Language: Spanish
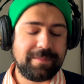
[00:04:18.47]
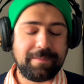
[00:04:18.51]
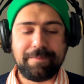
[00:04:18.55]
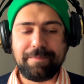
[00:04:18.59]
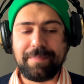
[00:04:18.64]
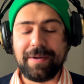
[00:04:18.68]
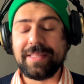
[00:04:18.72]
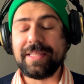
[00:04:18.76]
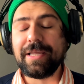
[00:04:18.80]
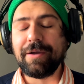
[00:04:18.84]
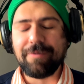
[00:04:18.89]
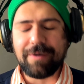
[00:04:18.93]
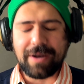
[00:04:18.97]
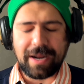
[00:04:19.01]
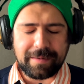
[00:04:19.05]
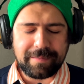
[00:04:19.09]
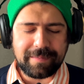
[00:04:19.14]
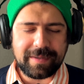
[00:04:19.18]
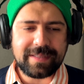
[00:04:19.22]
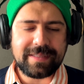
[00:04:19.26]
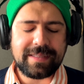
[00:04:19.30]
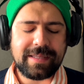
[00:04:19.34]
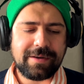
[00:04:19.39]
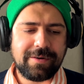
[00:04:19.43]

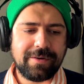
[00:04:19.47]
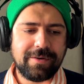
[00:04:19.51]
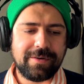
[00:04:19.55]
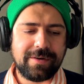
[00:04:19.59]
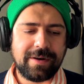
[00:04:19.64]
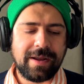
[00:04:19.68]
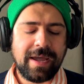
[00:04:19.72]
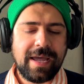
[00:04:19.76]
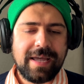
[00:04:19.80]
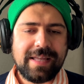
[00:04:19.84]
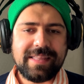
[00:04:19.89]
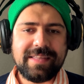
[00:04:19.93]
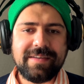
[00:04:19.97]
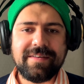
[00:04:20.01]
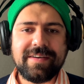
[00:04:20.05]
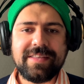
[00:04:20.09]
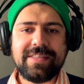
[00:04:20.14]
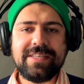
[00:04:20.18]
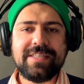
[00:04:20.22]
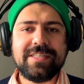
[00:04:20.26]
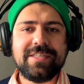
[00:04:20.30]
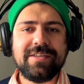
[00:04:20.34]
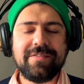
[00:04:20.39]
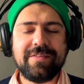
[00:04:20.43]
particularmente con The
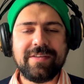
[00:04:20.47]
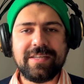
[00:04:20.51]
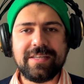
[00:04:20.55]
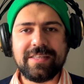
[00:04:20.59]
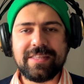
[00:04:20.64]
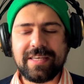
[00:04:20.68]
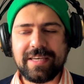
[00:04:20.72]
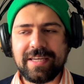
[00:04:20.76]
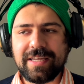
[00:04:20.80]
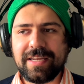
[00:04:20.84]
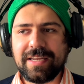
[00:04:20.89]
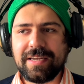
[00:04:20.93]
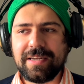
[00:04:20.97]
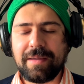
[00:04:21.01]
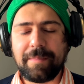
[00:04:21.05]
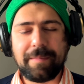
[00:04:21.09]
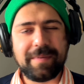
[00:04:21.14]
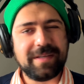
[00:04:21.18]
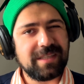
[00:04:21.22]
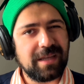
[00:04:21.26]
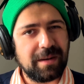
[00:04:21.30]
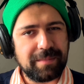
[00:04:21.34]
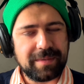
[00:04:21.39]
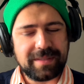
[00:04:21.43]
Banshee of
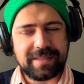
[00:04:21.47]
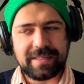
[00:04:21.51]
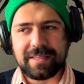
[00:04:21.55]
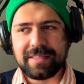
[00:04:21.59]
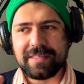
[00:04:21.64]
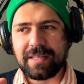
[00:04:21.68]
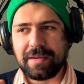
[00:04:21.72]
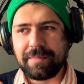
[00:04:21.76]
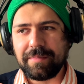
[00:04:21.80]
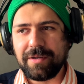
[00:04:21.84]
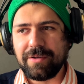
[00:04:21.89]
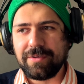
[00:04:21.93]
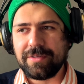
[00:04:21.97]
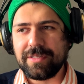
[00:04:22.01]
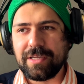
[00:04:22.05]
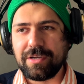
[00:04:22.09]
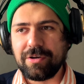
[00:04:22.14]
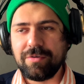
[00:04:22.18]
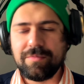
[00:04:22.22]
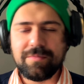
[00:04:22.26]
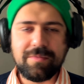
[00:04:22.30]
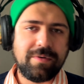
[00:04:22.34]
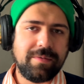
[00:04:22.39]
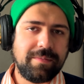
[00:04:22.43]
especialmente en términos de
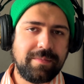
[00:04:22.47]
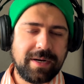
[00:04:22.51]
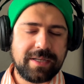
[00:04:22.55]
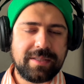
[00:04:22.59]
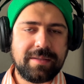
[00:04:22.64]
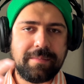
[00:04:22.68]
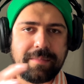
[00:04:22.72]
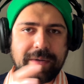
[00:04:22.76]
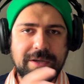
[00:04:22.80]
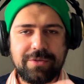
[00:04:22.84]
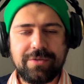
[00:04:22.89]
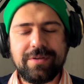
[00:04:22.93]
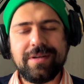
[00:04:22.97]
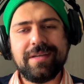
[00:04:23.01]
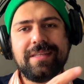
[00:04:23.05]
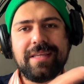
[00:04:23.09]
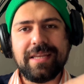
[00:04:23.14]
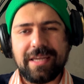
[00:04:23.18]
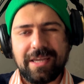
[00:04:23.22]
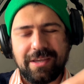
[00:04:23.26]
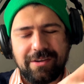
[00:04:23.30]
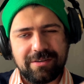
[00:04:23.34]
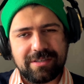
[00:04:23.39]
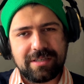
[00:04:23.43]
cómo Martin McDonagh
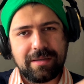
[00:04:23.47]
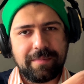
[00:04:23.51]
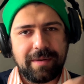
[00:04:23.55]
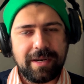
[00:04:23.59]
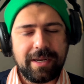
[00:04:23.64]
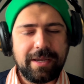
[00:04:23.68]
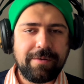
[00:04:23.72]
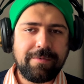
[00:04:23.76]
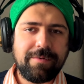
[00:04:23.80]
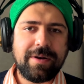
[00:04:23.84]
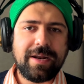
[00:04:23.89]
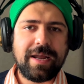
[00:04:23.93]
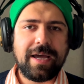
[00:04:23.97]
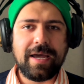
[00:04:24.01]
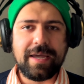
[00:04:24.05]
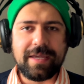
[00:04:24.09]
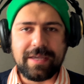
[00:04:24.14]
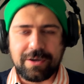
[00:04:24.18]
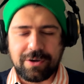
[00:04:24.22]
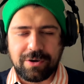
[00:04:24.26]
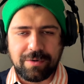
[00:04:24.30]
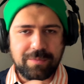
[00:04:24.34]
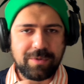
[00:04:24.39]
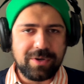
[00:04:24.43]
dirigió esa película
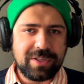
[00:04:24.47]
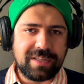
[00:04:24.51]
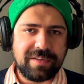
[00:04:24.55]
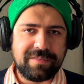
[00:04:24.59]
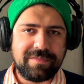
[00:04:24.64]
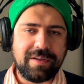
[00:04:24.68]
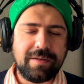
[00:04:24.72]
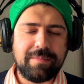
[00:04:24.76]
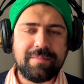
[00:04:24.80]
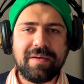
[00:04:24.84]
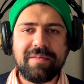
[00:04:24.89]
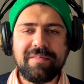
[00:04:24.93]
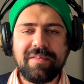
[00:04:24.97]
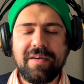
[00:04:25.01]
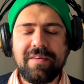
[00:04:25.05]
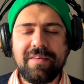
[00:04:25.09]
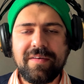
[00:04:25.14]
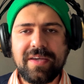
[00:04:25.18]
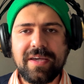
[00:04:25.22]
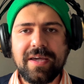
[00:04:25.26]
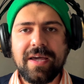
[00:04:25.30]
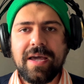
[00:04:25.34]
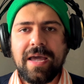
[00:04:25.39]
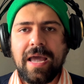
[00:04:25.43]
y cómo este filme
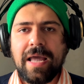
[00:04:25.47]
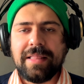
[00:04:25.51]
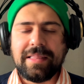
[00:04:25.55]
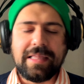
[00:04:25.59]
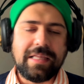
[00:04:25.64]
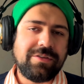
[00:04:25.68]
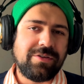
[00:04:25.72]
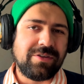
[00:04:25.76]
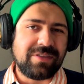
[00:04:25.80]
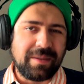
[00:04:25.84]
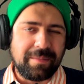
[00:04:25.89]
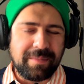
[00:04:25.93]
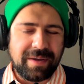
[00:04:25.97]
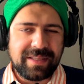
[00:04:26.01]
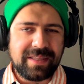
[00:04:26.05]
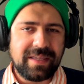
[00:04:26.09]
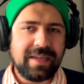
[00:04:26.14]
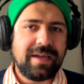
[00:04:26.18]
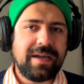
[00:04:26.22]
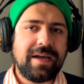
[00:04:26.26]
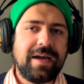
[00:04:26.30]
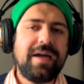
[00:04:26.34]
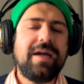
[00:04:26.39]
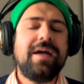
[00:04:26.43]
bebe tanto
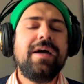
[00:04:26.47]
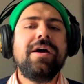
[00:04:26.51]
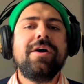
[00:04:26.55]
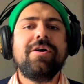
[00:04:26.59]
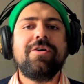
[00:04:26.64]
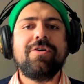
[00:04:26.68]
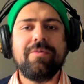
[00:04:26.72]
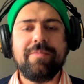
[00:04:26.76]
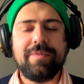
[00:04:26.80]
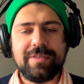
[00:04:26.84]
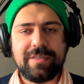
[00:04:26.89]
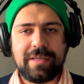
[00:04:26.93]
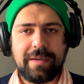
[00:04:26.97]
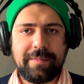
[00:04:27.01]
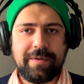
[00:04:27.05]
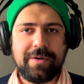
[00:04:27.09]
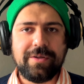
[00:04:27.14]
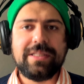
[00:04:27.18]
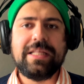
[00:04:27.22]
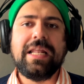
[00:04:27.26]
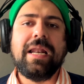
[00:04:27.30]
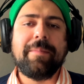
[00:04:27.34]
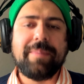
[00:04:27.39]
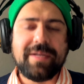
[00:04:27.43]
temática como en
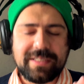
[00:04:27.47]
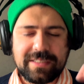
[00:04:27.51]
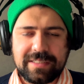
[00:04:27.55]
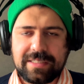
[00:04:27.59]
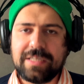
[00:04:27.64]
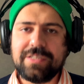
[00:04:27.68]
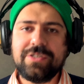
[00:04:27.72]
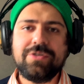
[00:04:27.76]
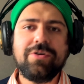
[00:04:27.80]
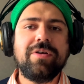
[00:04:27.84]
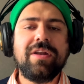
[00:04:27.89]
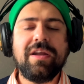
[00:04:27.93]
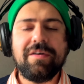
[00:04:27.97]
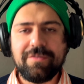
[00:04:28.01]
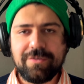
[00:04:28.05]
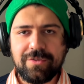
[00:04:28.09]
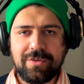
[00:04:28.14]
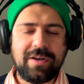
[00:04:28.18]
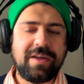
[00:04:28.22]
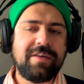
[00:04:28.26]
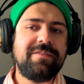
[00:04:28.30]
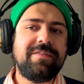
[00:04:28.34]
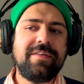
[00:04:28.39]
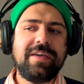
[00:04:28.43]
términos de la presentación, la
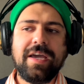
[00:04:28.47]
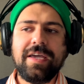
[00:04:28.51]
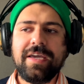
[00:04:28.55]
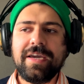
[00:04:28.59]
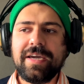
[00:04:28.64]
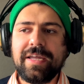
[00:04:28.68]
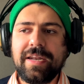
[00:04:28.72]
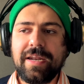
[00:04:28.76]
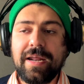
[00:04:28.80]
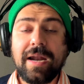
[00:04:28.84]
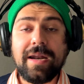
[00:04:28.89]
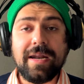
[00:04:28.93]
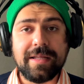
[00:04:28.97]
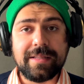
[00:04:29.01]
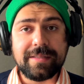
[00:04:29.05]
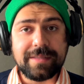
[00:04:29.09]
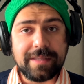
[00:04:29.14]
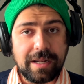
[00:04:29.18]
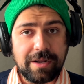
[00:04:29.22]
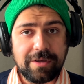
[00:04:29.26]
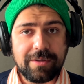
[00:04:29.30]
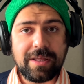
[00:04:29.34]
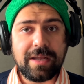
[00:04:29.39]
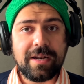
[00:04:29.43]
fotografía y en general el
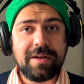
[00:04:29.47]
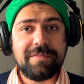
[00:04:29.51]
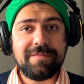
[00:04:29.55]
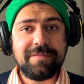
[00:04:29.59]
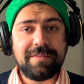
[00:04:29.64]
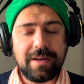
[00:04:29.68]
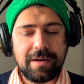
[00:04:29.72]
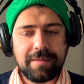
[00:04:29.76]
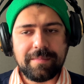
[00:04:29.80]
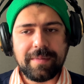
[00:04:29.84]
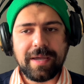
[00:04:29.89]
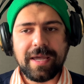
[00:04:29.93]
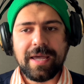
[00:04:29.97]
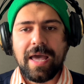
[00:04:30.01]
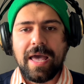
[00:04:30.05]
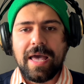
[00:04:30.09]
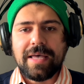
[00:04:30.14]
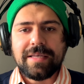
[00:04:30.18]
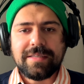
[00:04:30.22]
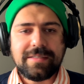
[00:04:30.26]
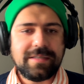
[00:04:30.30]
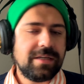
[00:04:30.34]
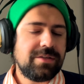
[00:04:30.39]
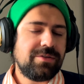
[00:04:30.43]
estilo del filme,
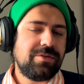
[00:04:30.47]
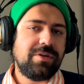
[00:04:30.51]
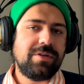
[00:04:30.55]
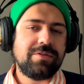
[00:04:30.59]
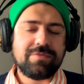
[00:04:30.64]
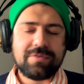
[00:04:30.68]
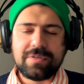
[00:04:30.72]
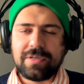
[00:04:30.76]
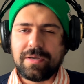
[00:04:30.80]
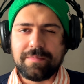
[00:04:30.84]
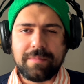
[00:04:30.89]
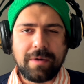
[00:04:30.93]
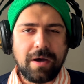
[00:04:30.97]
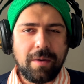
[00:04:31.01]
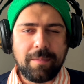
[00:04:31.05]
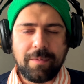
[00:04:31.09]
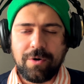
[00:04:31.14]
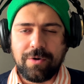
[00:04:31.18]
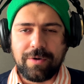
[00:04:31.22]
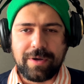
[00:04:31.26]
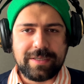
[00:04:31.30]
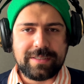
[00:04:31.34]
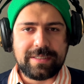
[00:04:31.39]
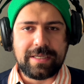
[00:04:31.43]
sí estoy entusiasmado por
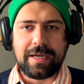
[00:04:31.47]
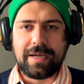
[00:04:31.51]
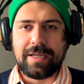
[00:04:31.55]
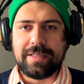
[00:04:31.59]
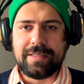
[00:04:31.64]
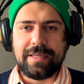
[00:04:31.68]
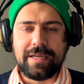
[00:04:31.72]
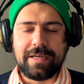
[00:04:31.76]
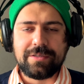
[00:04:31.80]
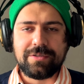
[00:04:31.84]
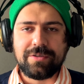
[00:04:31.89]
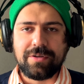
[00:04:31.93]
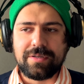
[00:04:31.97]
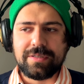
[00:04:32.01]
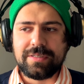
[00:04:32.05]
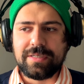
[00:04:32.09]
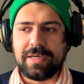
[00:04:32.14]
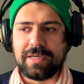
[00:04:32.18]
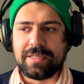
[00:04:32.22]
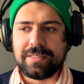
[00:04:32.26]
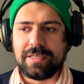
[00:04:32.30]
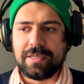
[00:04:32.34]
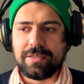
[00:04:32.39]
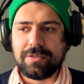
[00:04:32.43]
lo que sea que el director
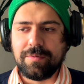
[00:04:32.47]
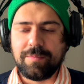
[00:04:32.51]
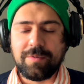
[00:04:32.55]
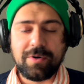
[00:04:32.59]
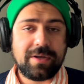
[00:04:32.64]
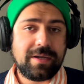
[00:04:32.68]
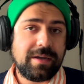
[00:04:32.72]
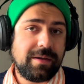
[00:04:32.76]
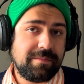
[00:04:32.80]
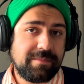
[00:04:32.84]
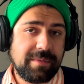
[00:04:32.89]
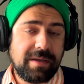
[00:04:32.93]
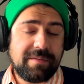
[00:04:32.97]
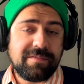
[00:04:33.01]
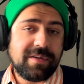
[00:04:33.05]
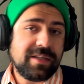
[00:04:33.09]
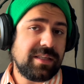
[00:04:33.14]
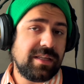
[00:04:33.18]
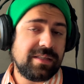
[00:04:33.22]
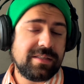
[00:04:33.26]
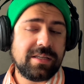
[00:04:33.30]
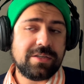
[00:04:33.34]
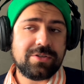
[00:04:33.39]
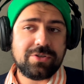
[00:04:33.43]
siga haciendo, porque es
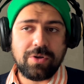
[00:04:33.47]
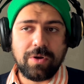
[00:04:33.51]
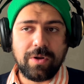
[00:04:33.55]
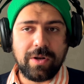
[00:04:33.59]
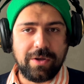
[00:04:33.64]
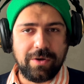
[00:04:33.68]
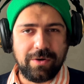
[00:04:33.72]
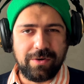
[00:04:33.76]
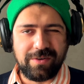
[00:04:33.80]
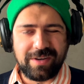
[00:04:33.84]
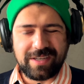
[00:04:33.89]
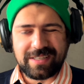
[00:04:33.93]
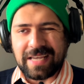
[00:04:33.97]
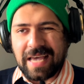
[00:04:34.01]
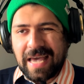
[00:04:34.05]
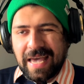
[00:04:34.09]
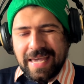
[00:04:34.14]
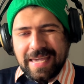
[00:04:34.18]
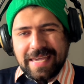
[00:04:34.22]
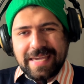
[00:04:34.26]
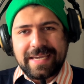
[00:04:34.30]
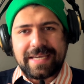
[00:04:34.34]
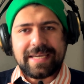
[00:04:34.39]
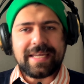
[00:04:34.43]
bastante sólido, no es
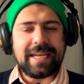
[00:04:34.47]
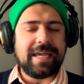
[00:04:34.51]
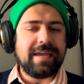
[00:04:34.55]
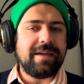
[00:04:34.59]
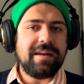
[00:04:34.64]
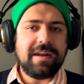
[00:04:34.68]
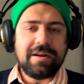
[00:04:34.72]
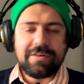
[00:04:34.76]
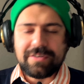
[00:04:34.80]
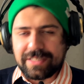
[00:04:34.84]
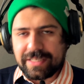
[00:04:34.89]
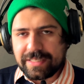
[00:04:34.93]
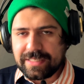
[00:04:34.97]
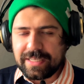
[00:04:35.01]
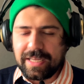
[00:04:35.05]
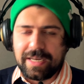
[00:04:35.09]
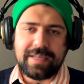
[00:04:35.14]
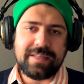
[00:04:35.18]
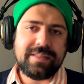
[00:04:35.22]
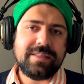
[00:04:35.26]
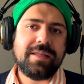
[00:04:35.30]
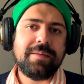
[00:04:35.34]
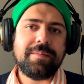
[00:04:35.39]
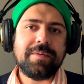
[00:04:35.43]
increíble, no es
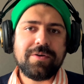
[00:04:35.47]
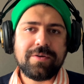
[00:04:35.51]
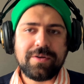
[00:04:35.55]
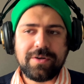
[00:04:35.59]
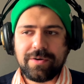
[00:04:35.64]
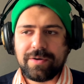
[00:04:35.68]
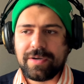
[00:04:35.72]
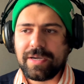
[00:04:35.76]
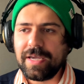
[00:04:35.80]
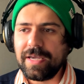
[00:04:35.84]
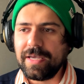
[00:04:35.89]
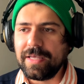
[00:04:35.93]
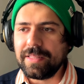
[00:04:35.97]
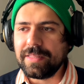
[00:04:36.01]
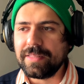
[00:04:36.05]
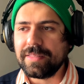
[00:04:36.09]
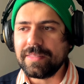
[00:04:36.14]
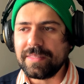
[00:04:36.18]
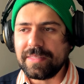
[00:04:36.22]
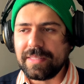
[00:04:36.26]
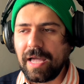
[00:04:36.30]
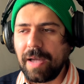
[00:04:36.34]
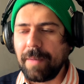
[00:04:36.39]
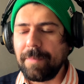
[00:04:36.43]
excelente, pero creo que
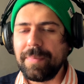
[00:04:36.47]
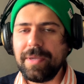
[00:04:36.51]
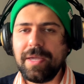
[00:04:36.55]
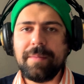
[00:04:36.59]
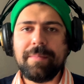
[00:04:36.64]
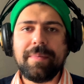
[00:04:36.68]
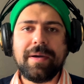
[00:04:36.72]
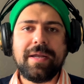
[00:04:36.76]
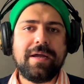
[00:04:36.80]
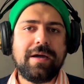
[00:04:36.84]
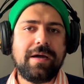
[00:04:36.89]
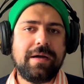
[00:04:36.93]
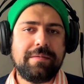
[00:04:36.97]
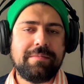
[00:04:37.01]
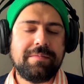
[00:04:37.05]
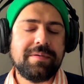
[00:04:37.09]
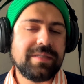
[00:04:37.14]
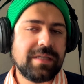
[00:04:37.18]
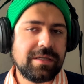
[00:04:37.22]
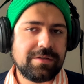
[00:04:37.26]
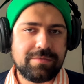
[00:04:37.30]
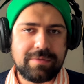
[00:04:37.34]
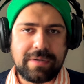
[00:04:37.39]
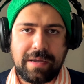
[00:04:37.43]
da pie para
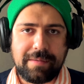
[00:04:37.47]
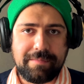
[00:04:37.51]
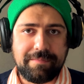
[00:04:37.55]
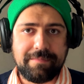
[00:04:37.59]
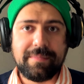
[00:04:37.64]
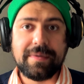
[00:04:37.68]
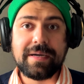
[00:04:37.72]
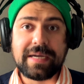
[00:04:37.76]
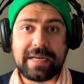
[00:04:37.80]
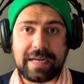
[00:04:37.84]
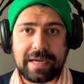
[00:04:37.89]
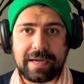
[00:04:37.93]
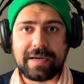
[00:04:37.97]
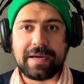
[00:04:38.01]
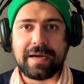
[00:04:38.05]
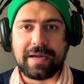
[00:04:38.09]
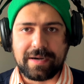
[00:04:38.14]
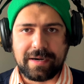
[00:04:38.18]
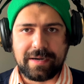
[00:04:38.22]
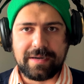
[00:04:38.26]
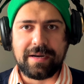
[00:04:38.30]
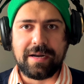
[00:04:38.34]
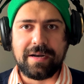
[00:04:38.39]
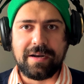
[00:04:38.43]
quizás una gran
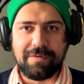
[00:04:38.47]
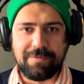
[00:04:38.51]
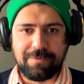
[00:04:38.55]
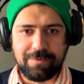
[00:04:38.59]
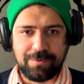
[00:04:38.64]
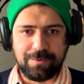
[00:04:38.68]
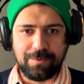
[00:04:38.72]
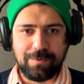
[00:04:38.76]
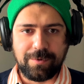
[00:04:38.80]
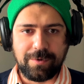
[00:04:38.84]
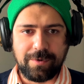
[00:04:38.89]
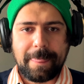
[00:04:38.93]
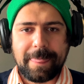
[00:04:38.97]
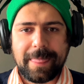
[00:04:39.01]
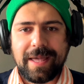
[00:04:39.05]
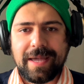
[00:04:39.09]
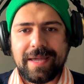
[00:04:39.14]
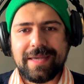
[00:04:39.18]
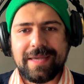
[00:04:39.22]
carrera en el futuro.